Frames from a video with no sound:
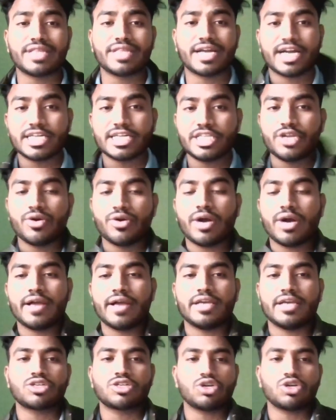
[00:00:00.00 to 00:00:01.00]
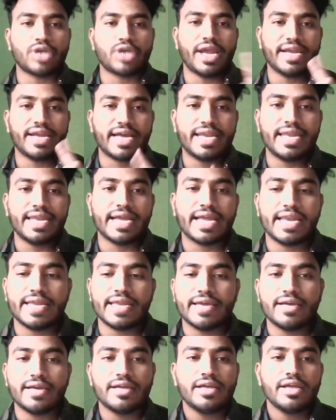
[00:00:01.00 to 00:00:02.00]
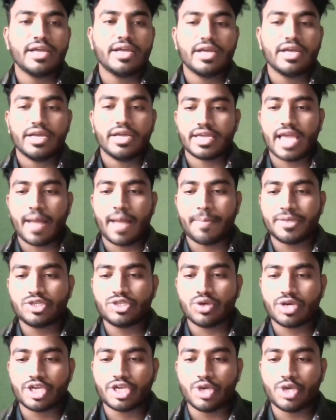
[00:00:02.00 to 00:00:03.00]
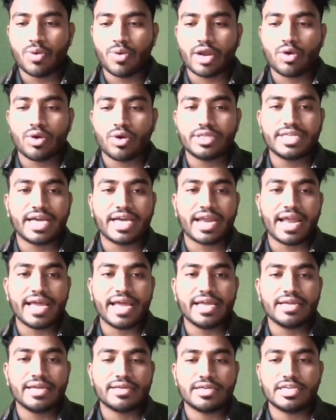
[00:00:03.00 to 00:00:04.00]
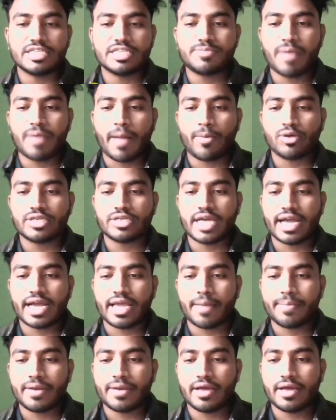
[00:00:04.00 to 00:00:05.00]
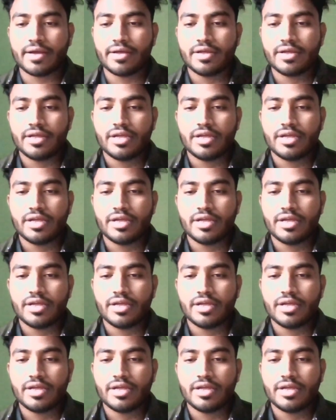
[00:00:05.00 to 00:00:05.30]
दिक्कत नहीं होगा इसको ज्वाइन करने के लिए यहाँ पे जो क्यू कोड दिख रहा है इस पर आपको जाके अपना